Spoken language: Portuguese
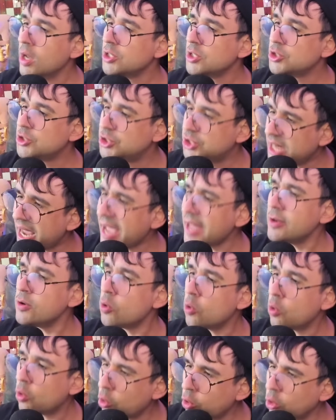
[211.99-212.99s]

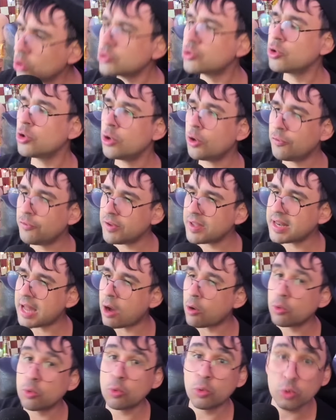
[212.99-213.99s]
gênio russo no
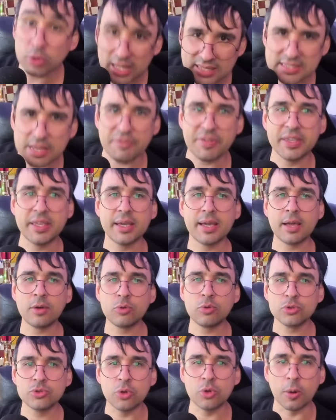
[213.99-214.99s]
final. O Lazavik
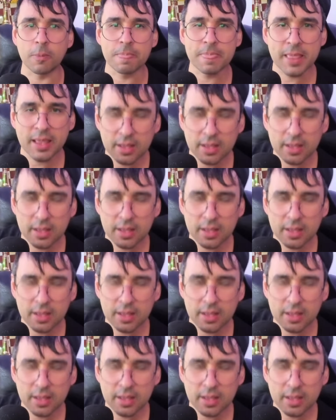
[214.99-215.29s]
recusou.